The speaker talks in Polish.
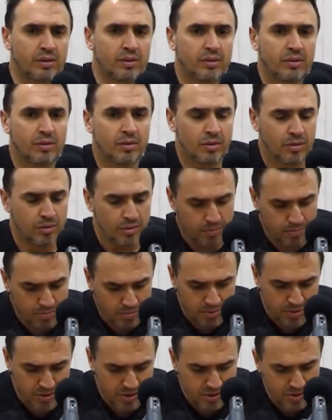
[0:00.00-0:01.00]
o
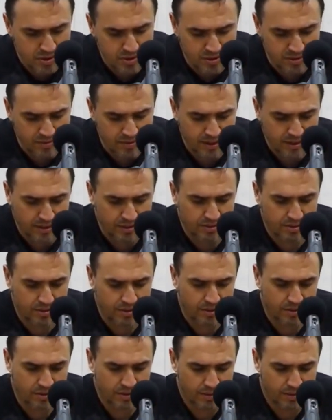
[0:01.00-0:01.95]
Boże zlitowanie się